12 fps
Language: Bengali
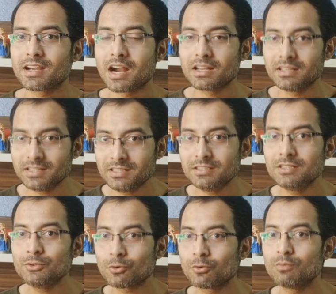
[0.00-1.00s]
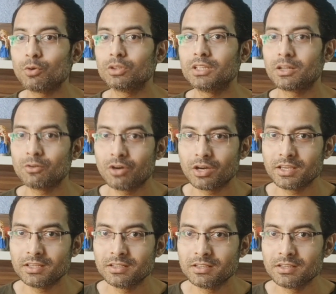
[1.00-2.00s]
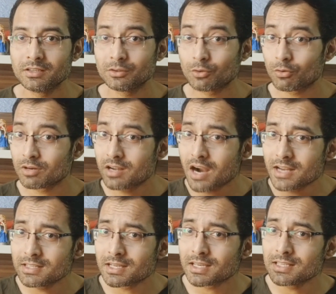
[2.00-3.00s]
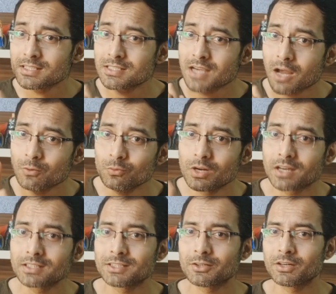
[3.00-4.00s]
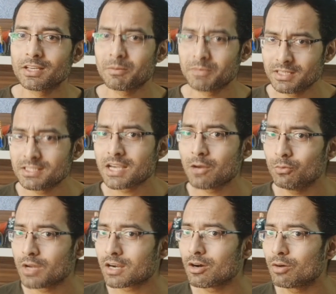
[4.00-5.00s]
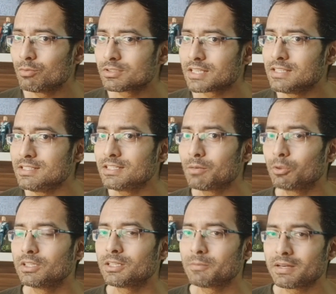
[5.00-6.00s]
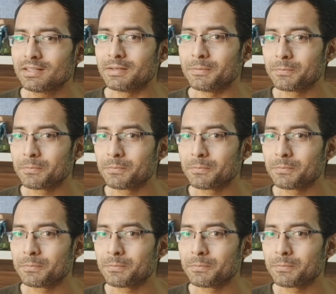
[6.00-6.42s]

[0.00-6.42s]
গাড়ির ইঞ্জিন যখন বদলানো হয় তখন গাড়িটাকে চালু রাখতে হয় আপনি কি চালু রাখা অবস্থায় ইঞ্জিনটা বদলাতে পারেন